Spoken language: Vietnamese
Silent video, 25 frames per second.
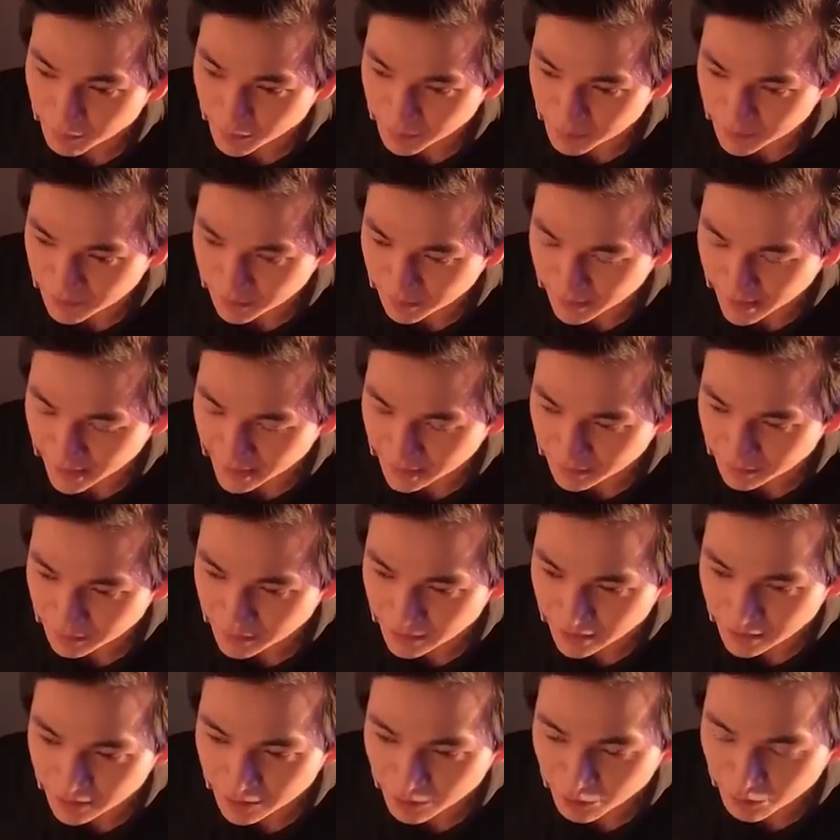một người bạn có
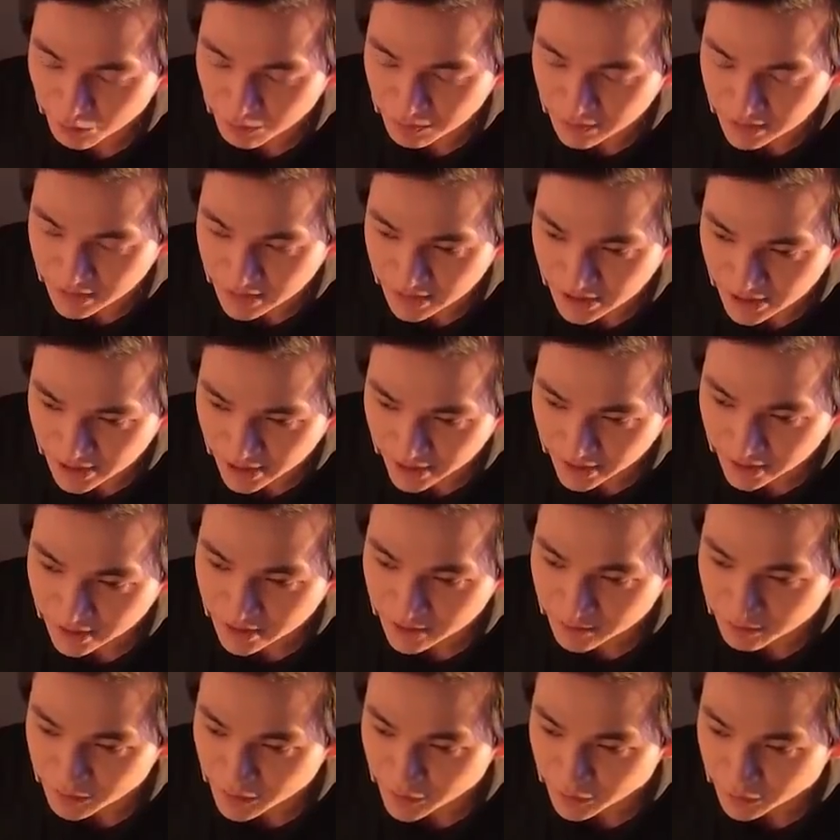thể cùng chia sẻ
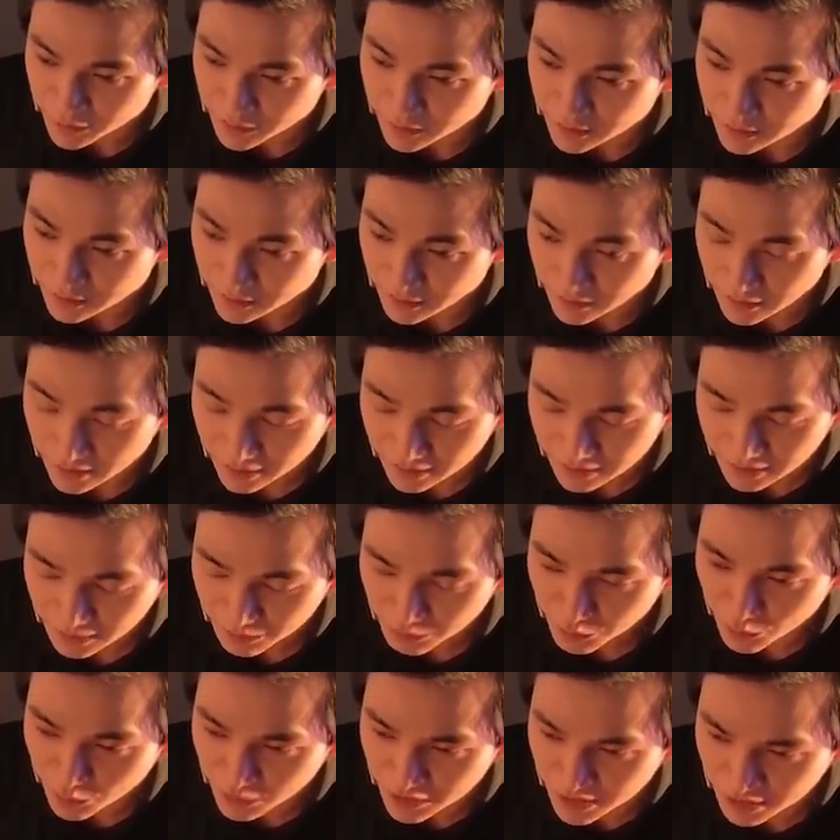niềm vui trong cuộc